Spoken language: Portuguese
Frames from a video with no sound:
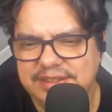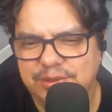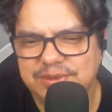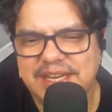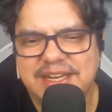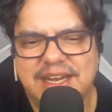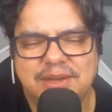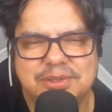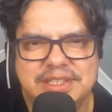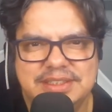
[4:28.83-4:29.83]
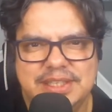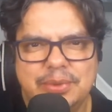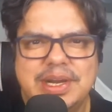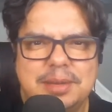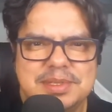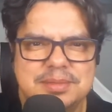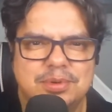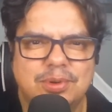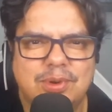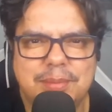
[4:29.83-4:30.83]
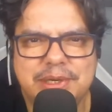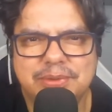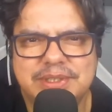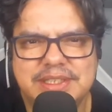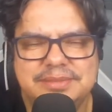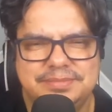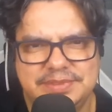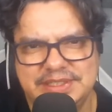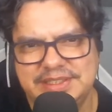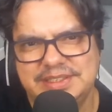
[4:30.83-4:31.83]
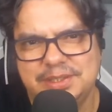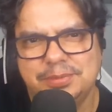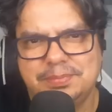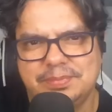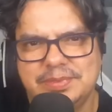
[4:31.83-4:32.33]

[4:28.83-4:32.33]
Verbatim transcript: E o Zagalo, né, deu a camisa pro Louco Abreu, né, é, deu